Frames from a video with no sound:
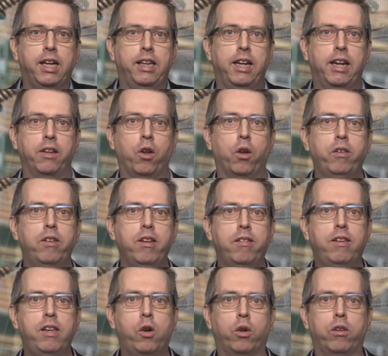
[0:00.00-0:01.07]
denn ansonsten
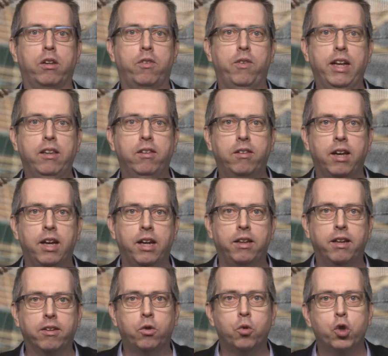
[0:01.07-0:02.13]
ist die Konsequenz, dass